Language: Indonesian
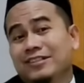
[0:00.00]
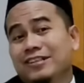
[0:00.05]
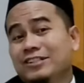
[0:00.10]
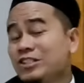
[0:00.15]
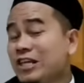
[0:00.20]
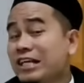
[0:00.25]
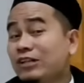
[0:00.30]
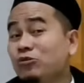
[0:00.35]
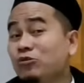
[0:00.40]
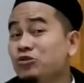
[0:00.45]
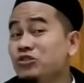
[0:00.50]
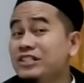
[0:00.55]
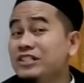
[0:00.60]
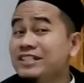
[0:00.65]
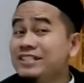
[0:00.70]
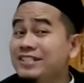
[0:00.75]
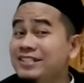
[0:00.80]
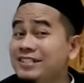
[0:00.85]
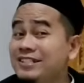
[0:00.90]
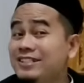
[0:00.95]
satu
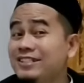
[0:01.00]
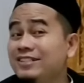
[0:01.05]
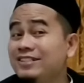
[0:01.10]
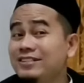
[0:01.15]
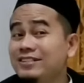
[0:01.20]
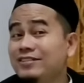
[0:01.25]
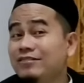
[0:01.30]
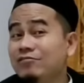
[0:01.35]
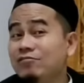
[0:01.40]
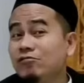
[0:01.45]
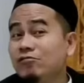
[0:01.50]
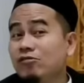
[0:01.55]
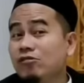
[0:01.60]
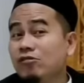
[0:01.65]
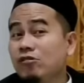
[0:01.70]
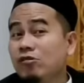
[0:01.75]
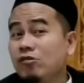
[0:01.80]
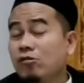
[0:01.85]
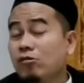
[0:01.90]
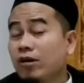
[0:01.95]
sisi
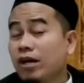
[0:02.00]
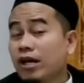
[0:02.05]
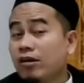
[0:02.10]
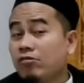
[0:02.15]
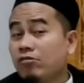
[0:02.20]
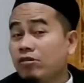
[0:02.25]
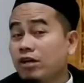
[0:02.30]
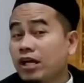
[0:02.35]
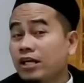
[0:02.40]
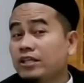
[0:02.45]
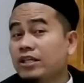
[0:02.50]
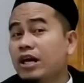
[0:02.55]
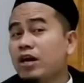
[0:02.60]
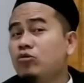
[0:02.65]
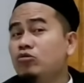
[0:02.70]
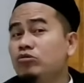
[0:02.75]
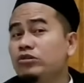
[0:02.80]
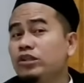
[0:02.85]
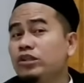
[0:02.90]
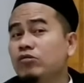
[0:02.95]
orang-orang
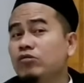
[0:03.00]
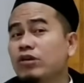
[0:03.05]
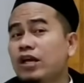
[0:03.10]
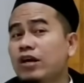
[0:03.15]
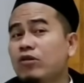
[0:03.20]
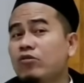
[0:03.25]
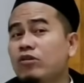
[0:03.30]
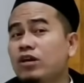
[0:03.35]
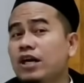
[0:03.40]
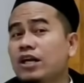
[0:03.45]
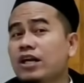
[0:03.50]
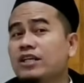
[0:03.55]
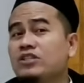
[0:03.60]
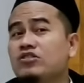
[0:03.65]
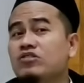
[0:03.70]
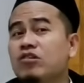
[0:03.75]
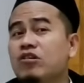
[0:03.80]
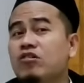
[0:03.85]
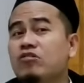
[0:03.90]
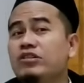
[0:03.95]
Yahudi orang-orang
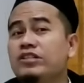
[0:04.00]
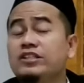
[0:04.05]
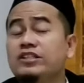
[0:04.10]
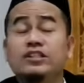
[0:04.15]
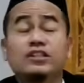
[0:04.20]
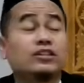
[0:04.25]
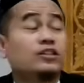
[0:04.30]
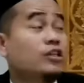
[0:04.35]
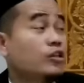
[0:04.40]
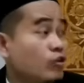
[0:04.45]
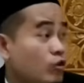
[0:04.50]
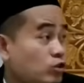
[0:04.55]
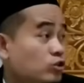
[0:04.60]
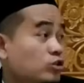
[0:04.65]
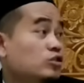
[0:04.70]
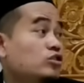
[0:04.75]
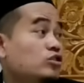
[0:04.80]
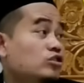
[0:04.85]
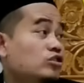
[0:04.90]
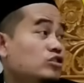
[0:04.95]
Nasrani terus
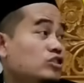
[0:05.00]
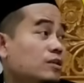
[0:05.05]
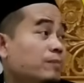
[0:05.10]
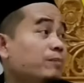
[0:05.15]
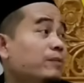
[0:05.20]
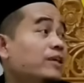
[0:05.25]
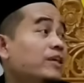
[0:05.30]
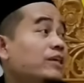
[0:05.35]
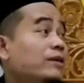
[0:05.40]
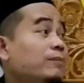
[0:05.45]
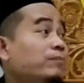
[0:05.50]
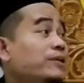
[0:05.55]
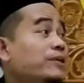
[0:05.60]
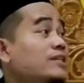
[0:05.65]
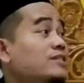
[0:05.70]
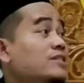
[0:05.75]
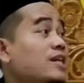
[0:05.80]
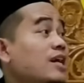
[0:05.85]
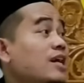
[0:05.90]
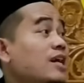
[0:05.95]
kepingin
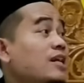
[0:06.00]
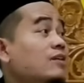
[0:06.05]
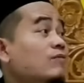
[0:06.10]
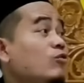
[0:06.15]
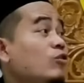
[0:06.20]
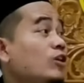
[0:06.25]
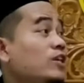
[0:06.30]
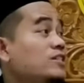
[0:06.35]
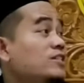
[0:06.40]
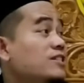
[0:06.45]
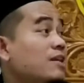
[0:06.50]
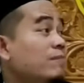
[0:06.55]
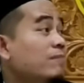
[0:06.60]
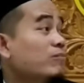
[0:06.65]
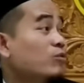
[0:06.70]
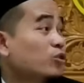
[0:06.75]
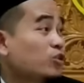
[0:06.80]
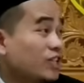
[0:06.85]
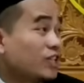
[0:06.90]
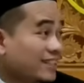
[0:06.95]
piye carane wong Islam
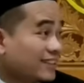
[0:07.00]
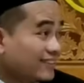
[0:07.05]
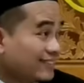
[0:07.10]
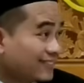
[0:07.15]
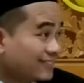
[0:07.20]
murtad